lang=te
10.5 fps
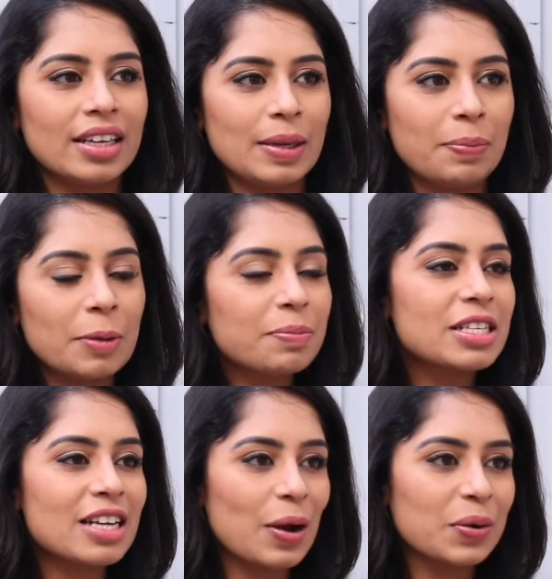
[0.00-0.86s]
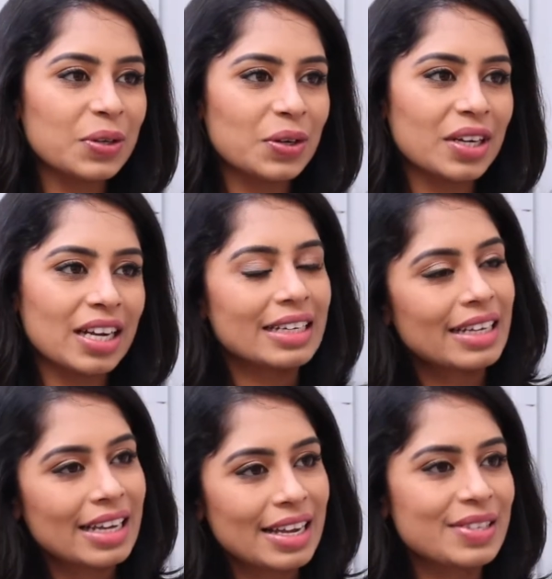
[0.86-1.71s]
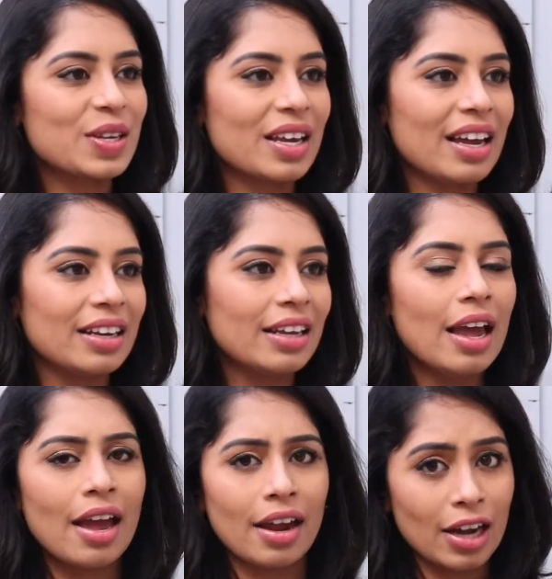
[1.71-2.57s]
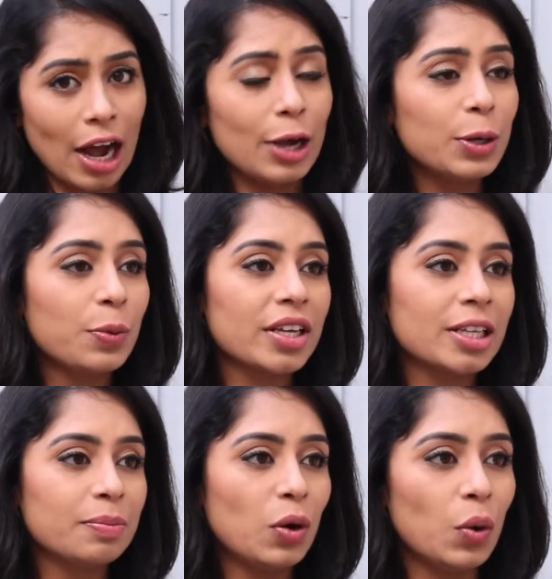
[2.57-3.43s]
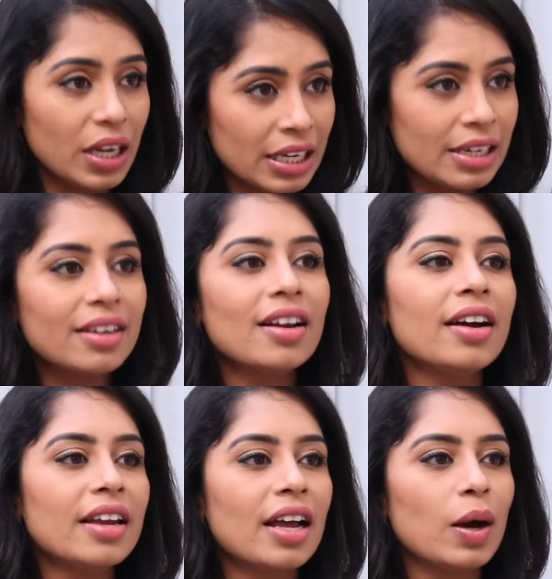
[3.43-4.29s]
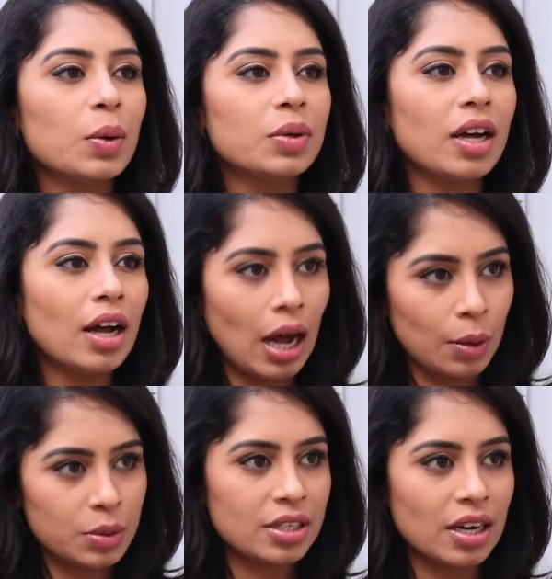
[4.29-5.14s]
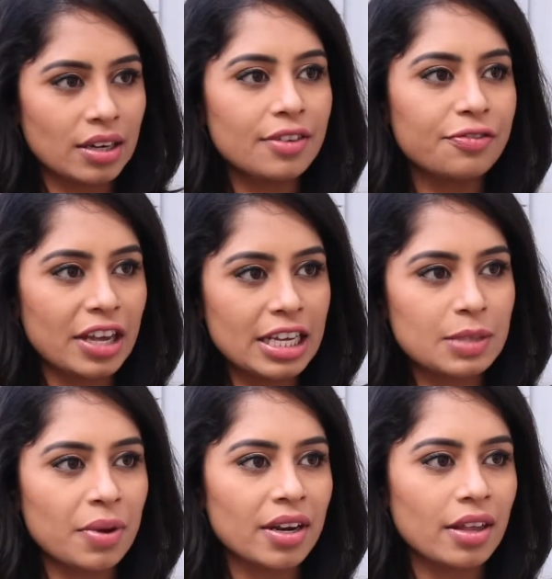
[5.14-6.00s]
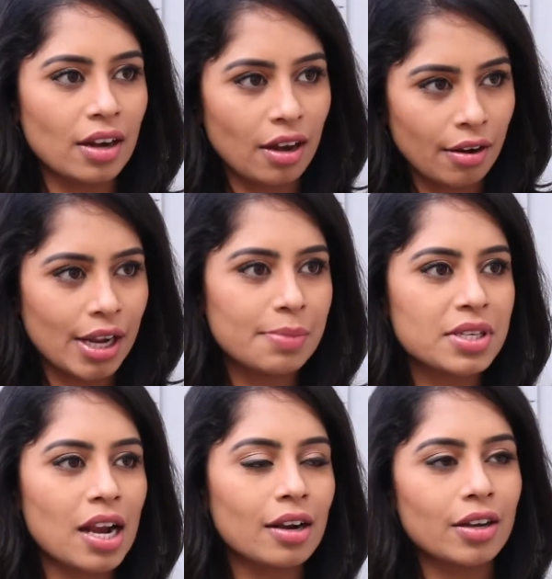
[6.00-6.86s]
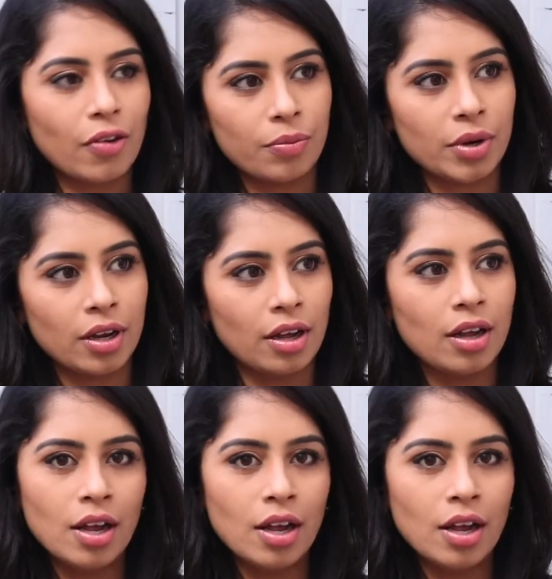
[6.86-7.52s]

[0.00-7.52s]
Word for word: ఈ పింపుల్స్ రాకుండా ఉండాలంటే ఏం చేయాలి అండ్ ఆయుర్వేదంలో ఇన్నర్గానే కాకుండా అవుటర్గా అంటే ఫేస్ పైన ఏదైనా క్రీమ్స్ లాంటివి ఏమైనా